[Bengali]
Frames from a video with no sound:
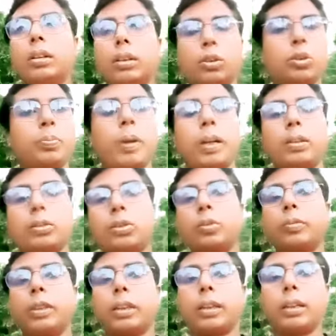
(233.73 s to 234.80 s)
কিছু
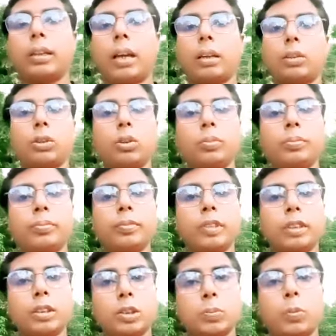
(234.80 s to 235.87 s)
পারিশ্রমিকে একদম
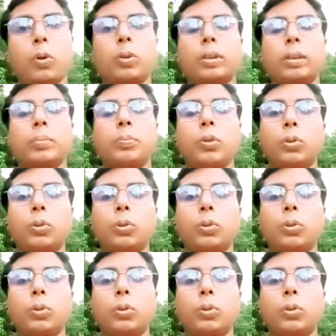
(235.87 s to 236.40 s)
স্পটে